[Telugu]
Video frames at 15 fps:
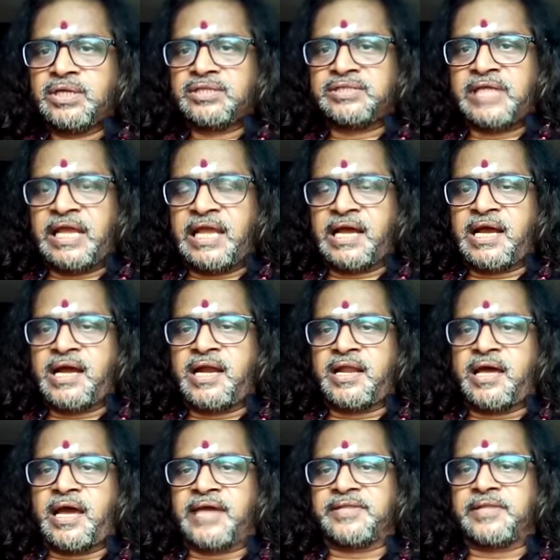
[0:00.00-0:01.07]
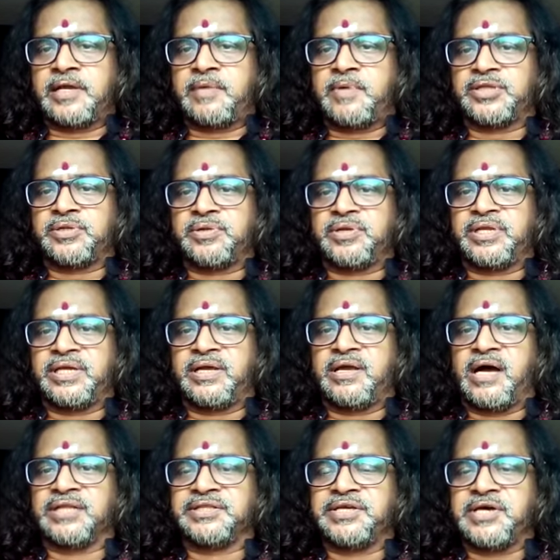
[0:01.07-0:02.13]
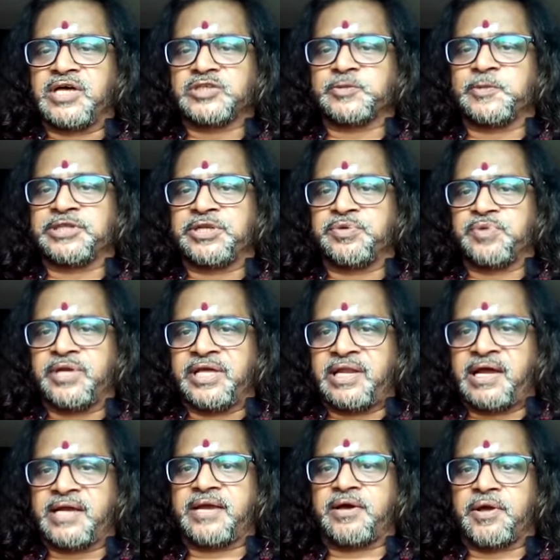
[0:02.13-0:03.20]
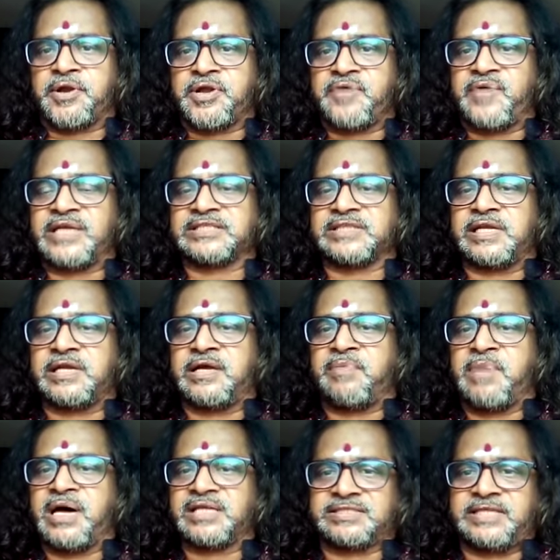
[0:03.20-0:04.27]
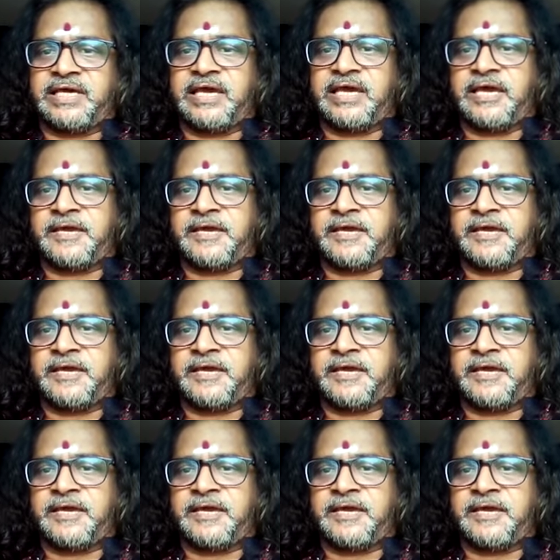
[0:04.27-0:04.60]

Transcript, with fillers: తెలంగాణ హైదరాబాదులోని గాంధీ ఆసుపత్రిని కూడా ఇలాగే కరోనా వైద్యశాలగా మారిస్తే